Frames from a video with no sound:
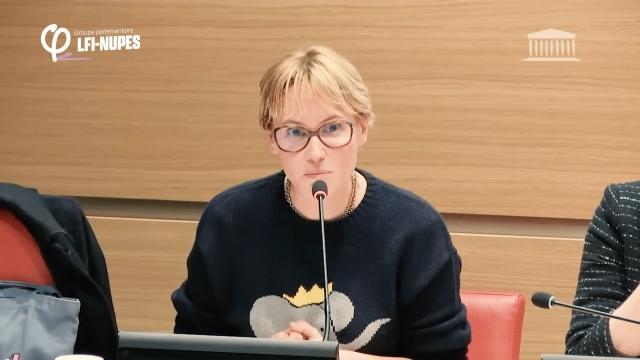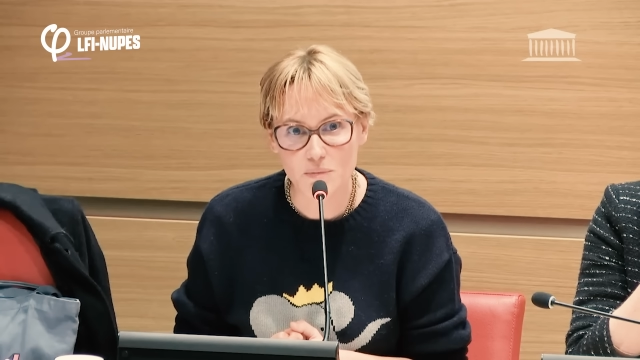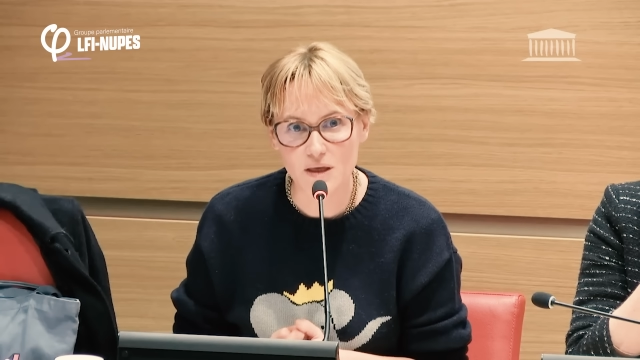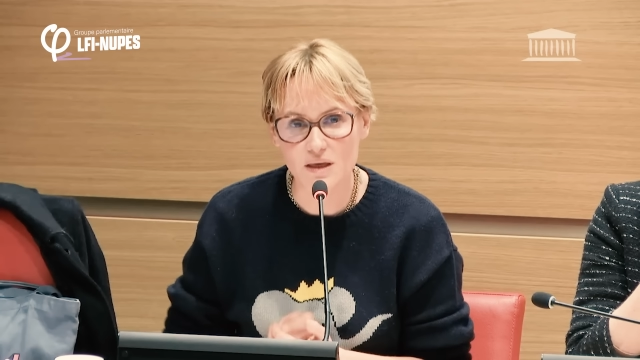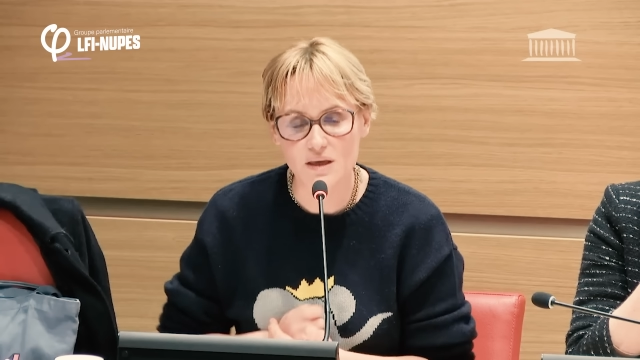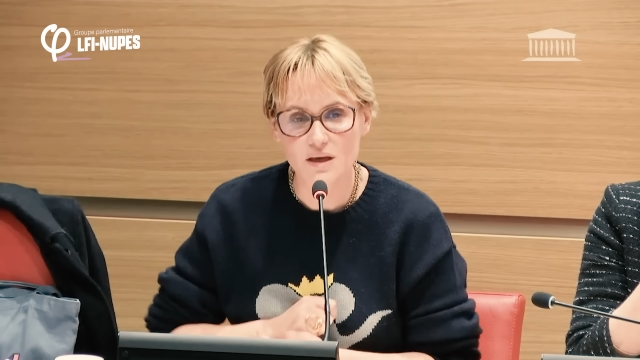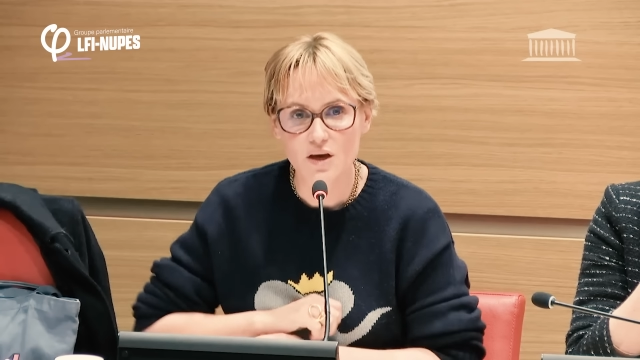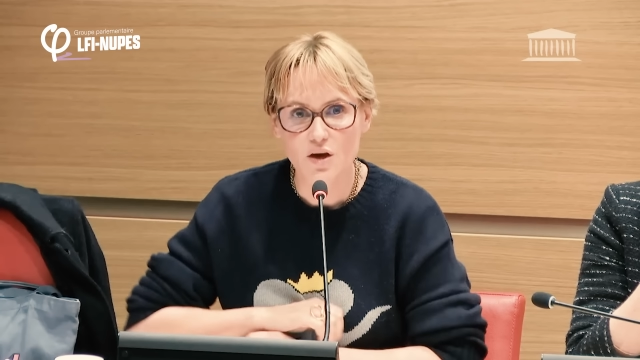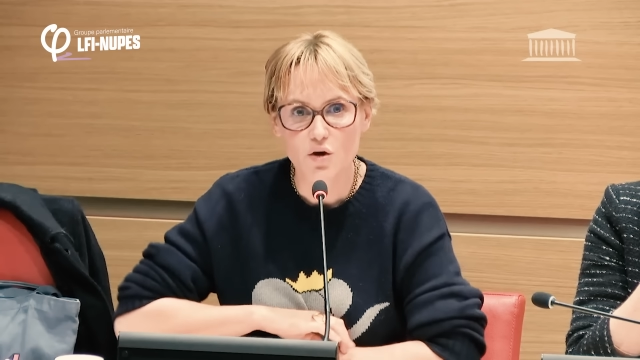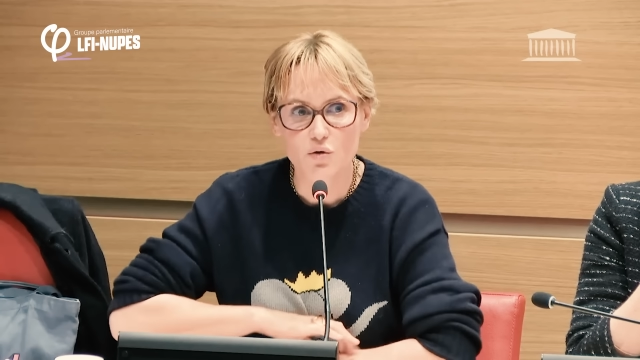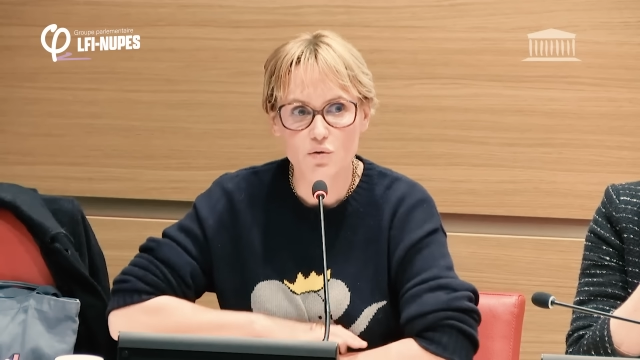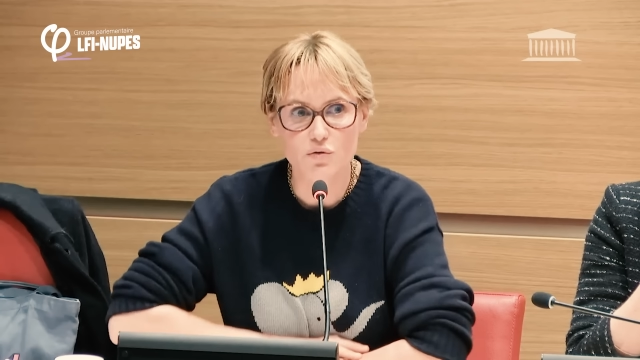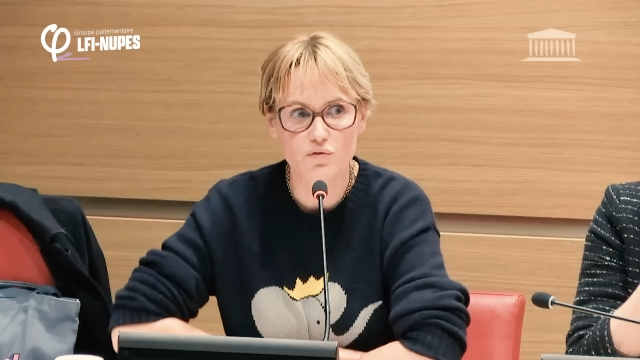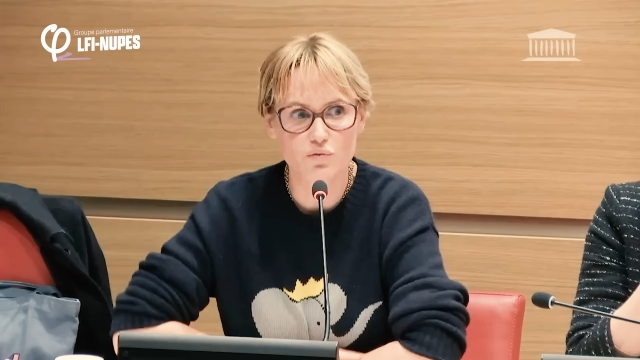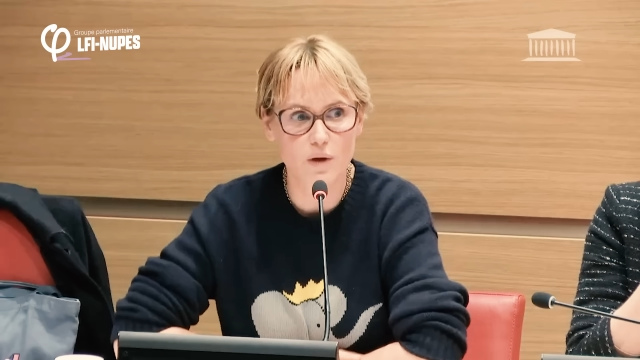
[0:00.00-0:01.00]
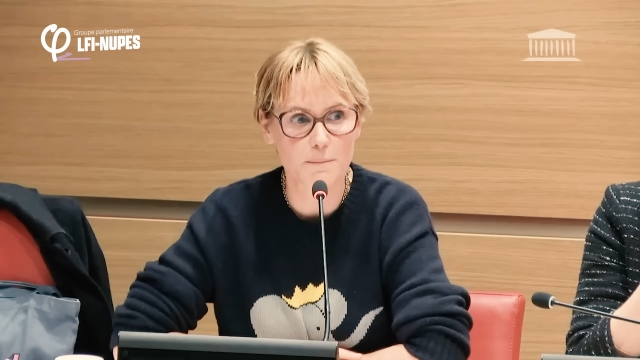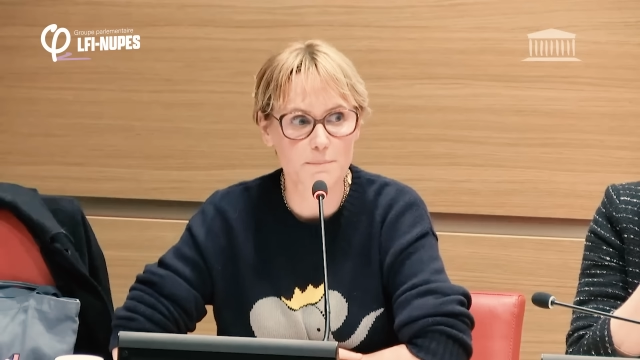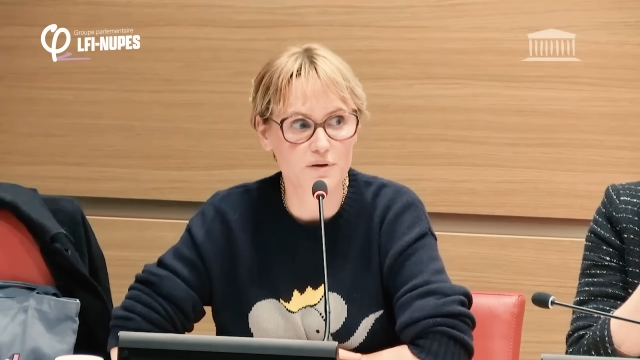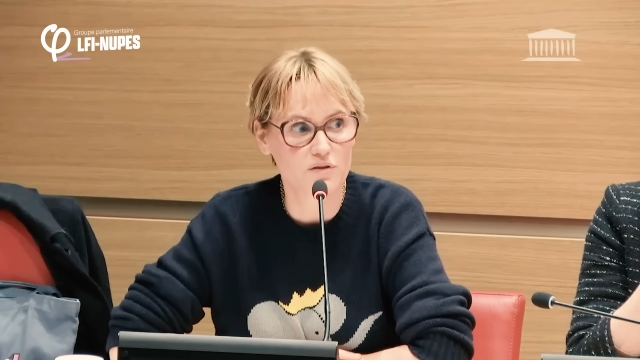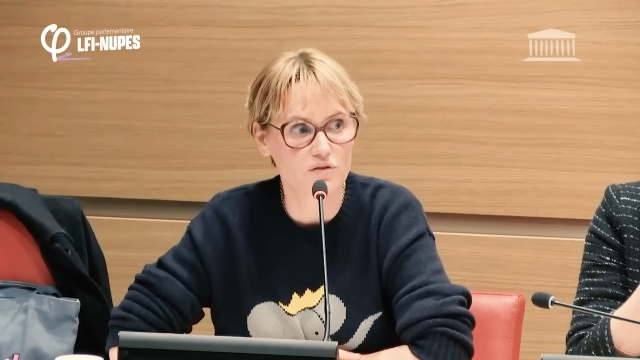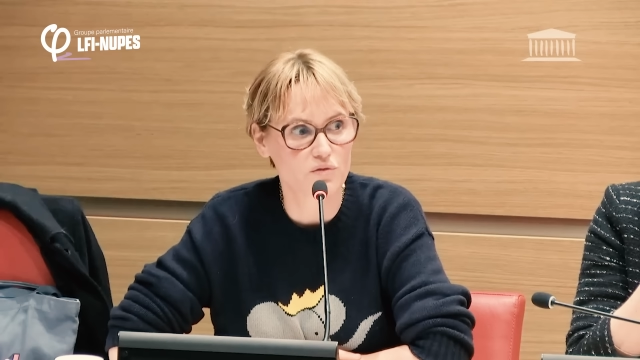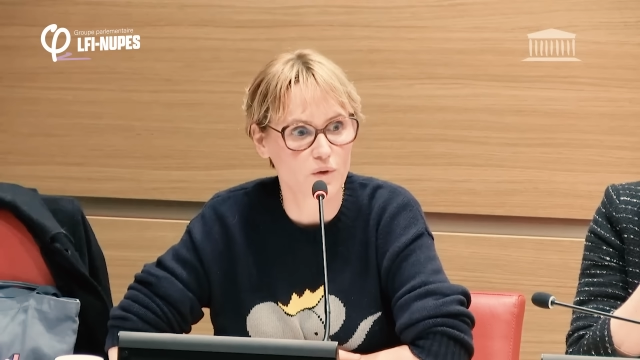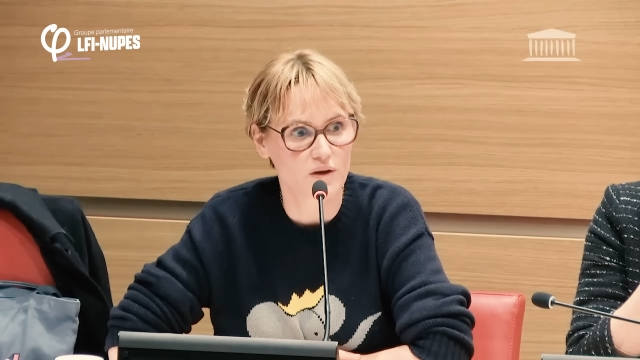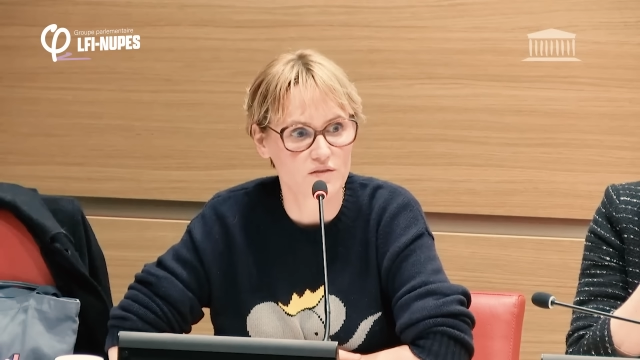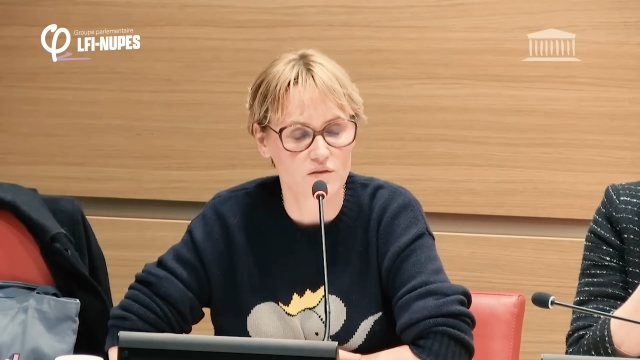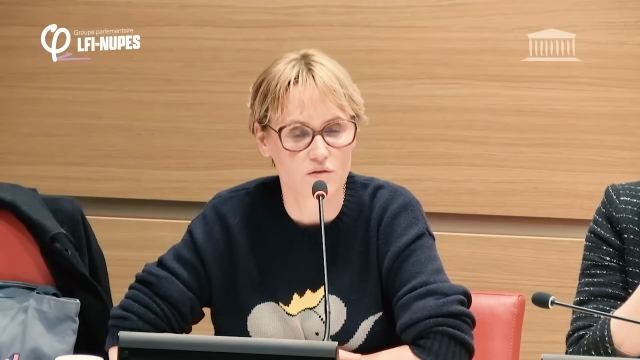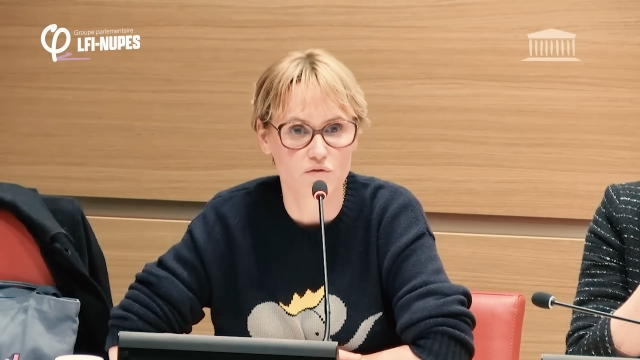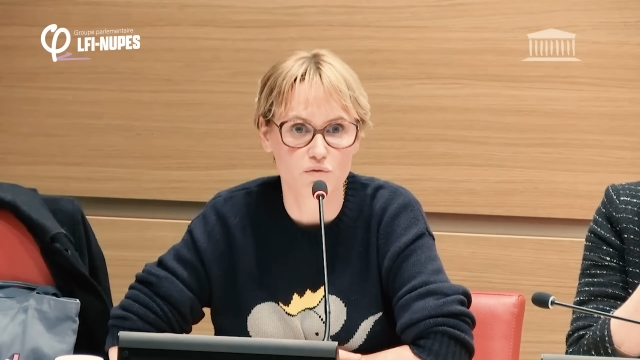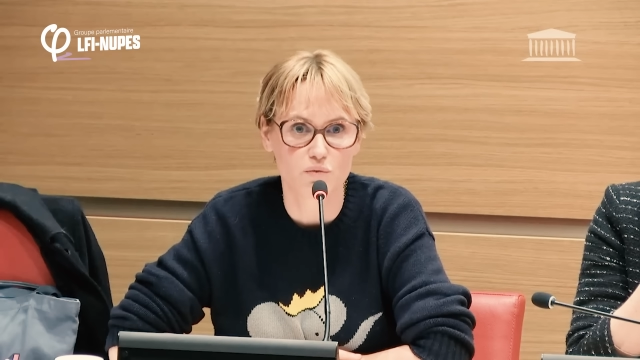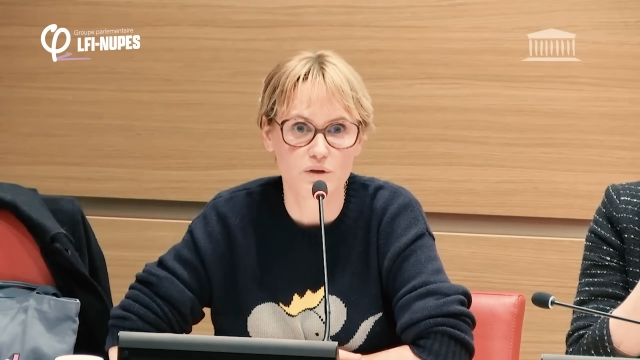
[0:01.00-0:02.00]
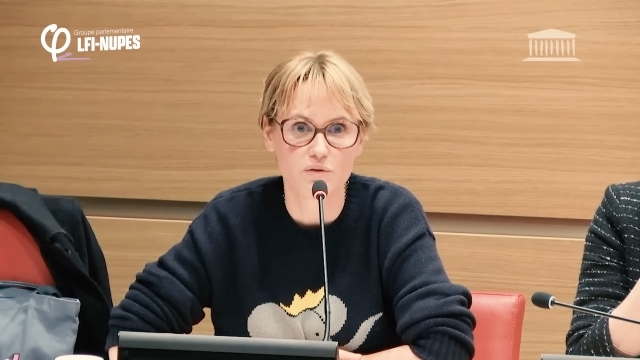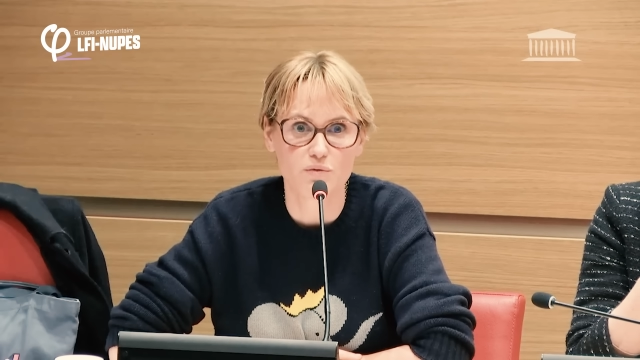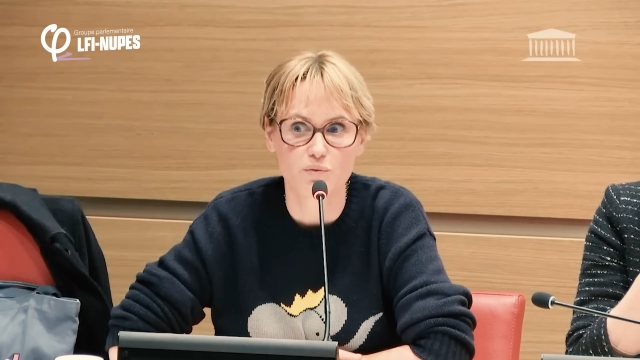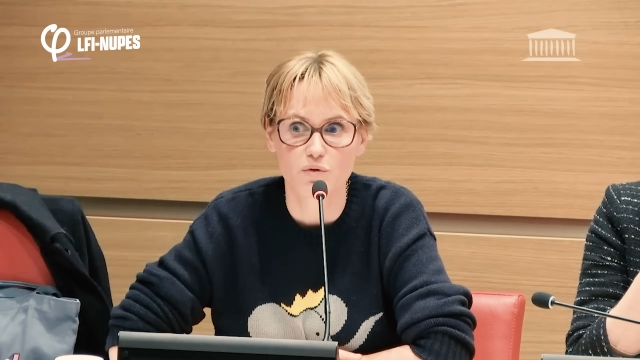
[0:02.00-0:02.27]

mais qu'on soit post-68